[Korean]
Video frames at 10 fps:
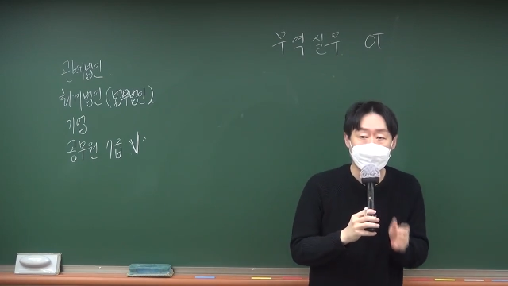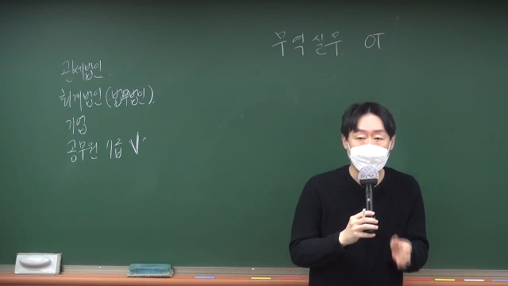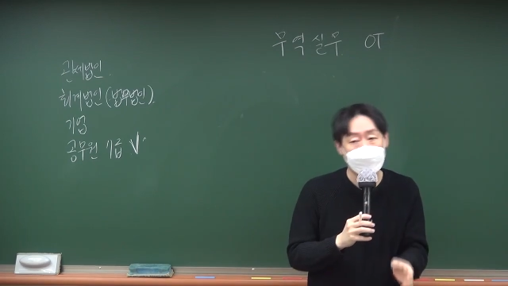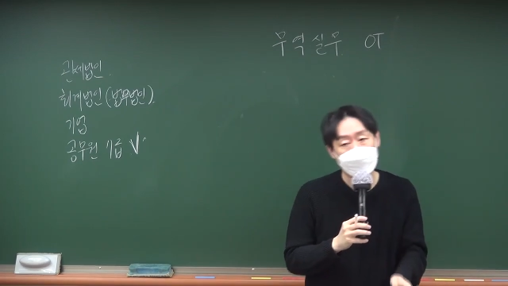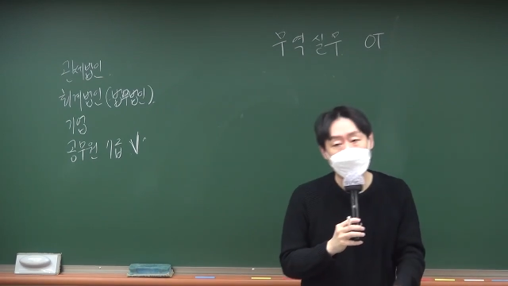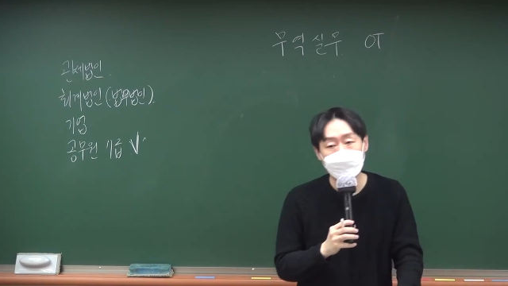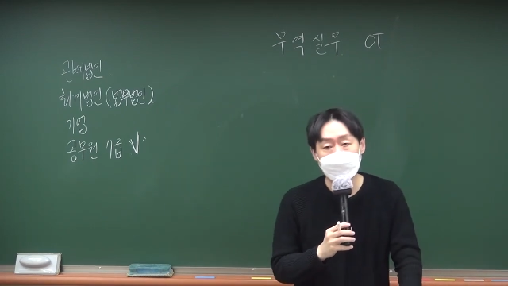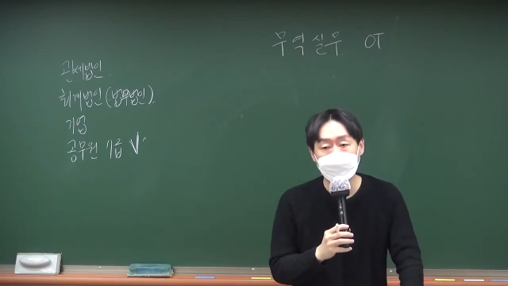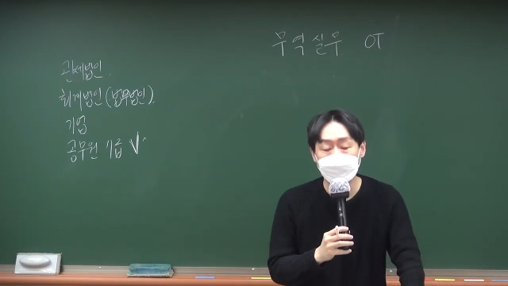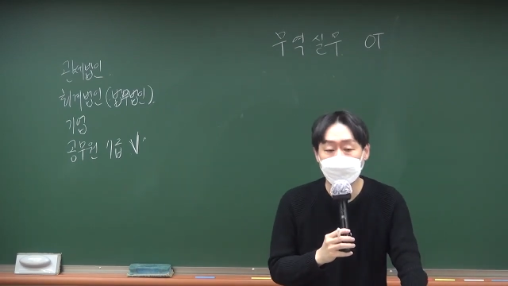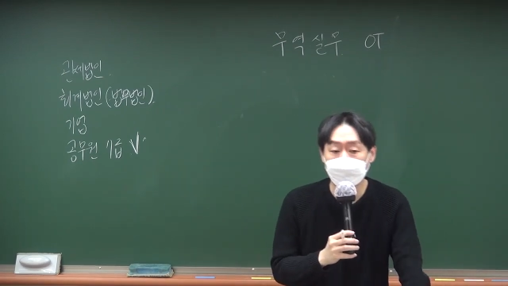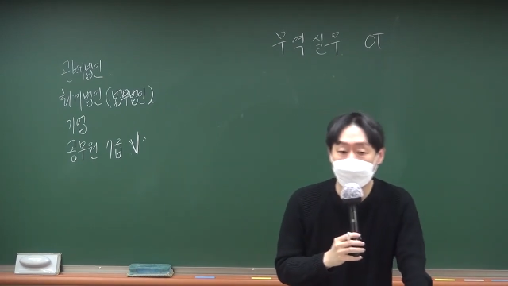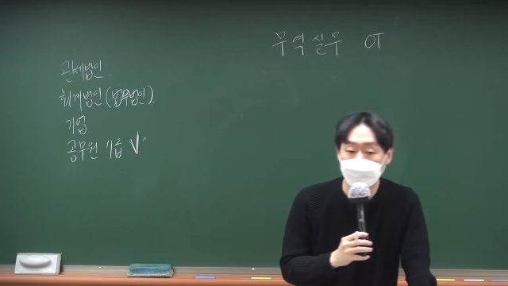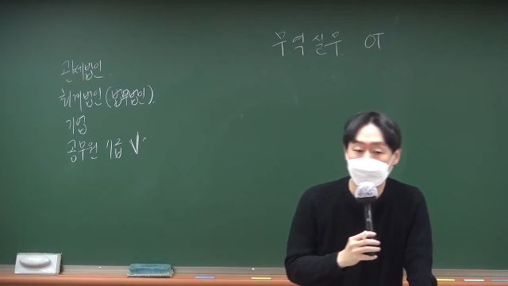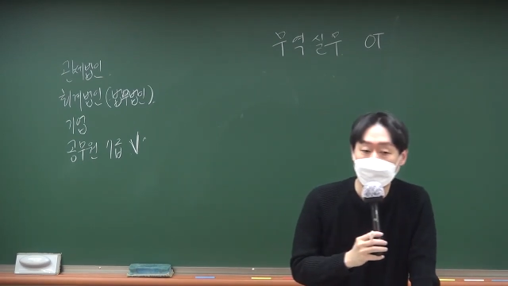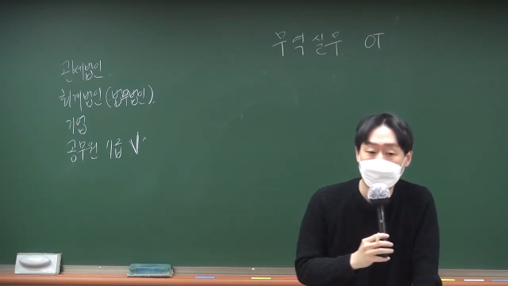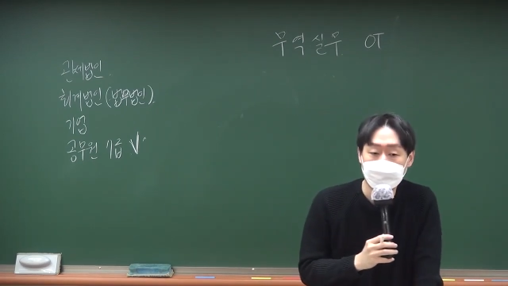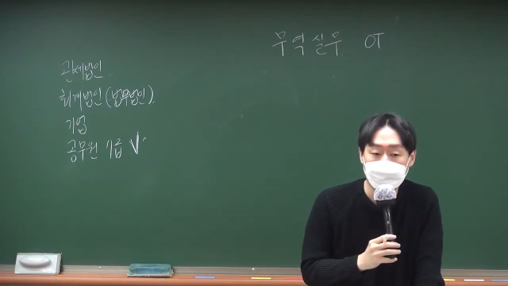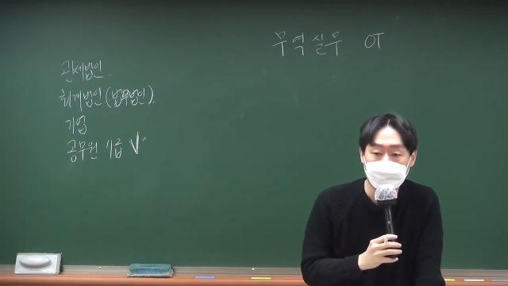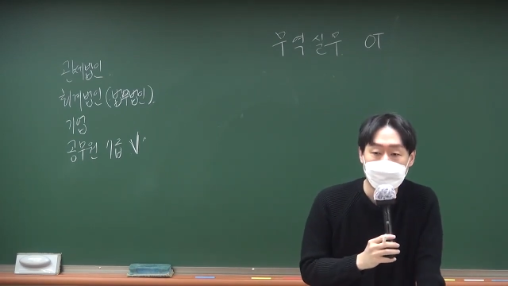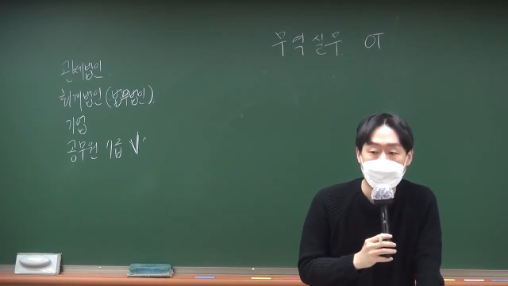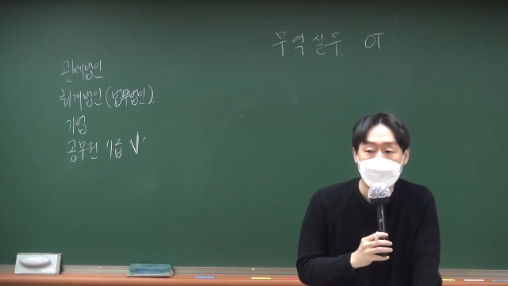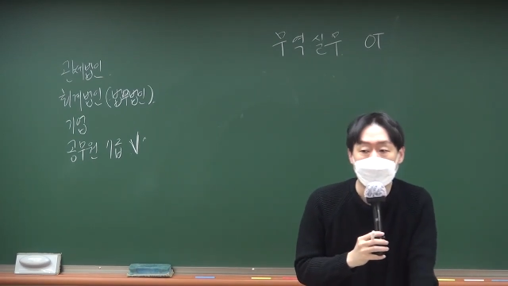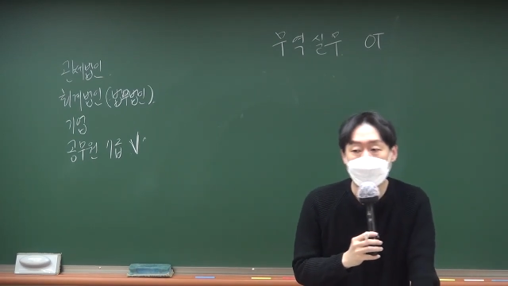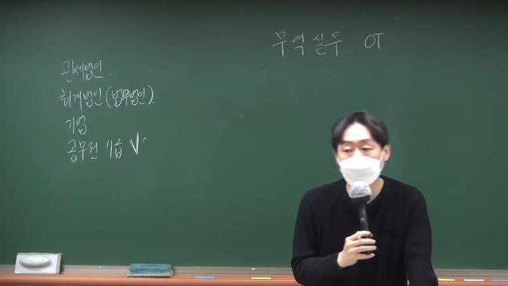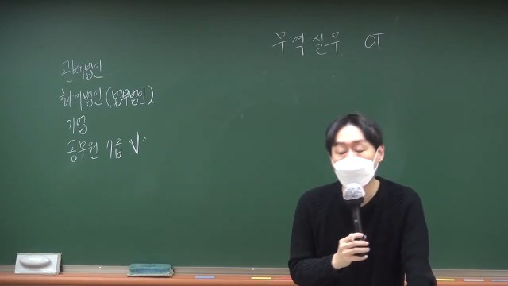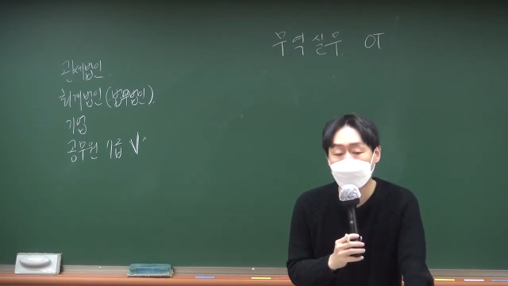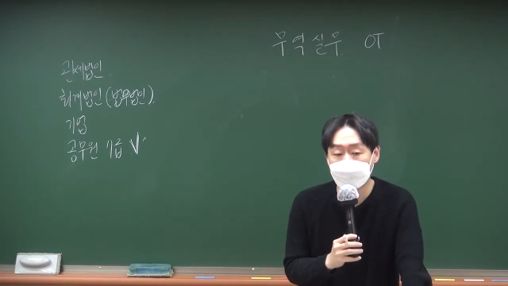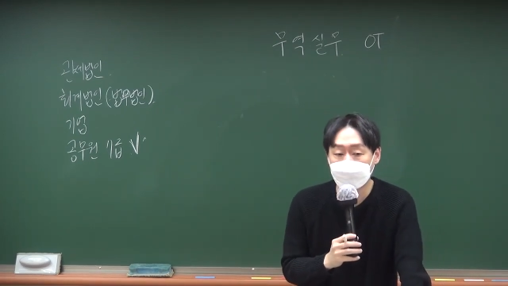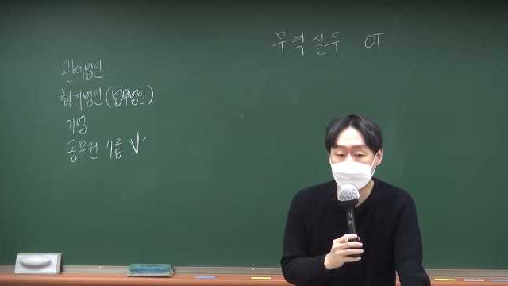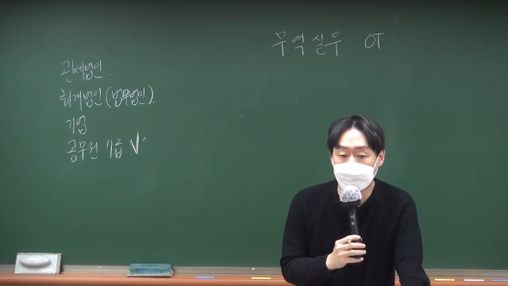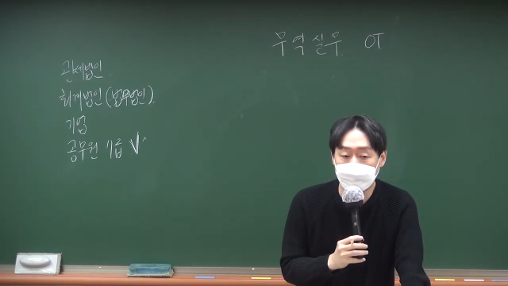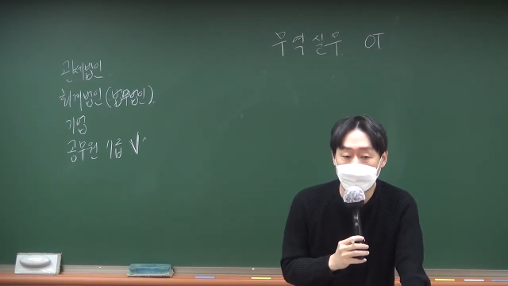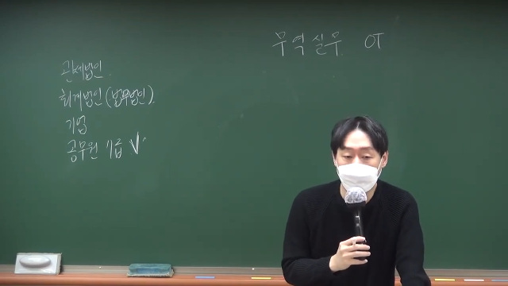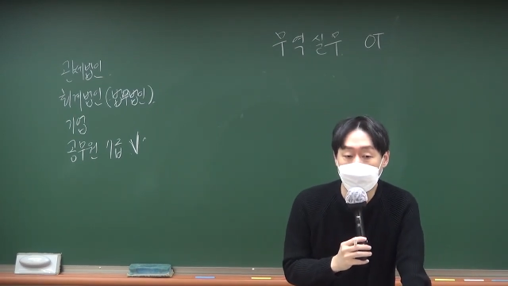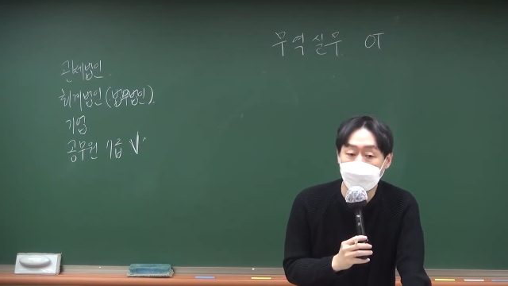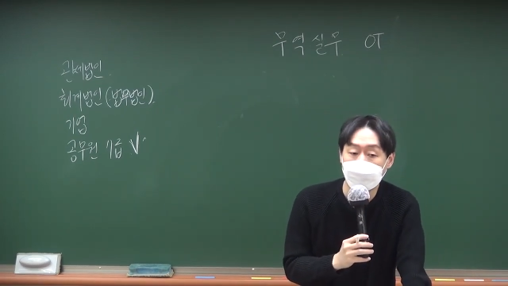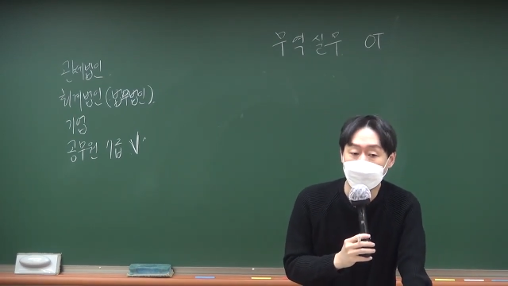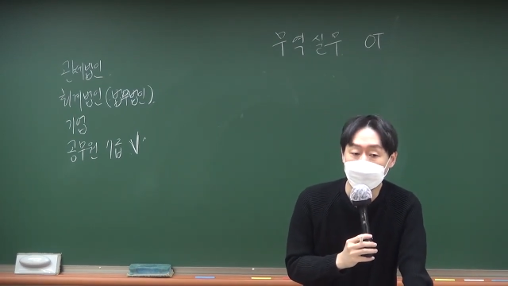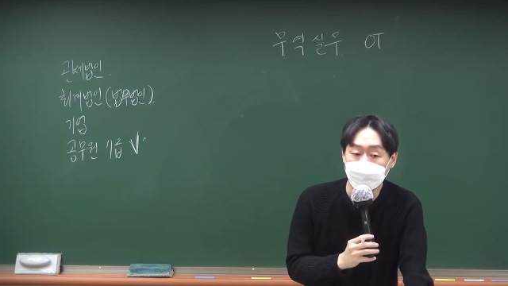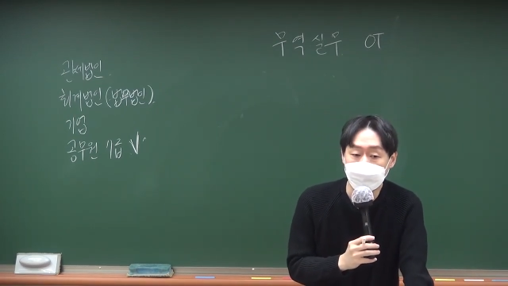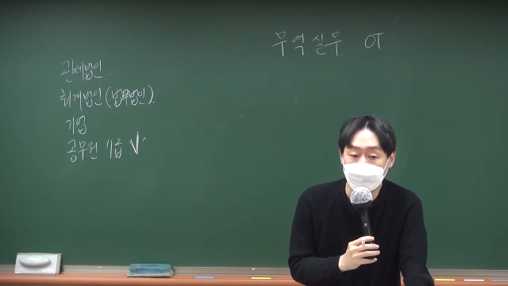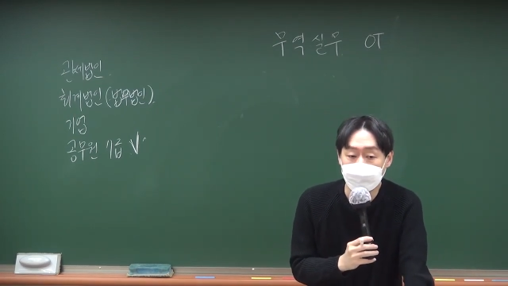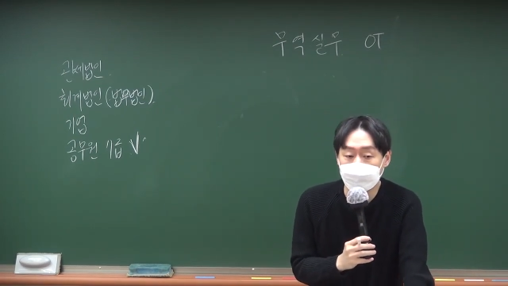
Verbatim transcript: 정도, 한 삼 년 차 정도 되면은 기업에서 뽑아가거든요.